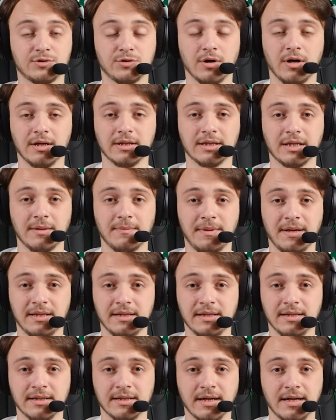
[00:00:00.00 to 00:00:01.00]
şu anda
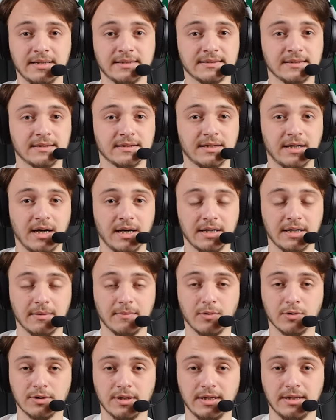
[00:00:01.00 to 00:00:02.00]
beni Razer Kyra
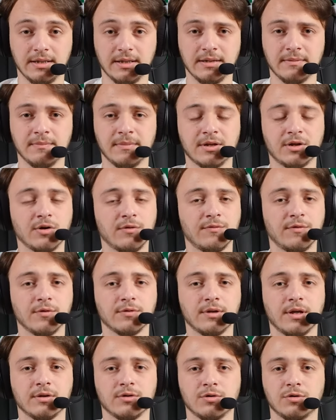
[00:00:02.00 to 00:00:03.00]
modelinin
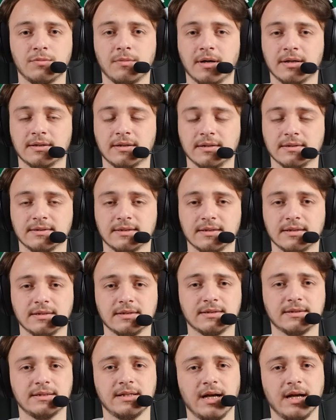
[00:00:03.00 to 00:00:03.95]
mikrofonundan duymaktasınız.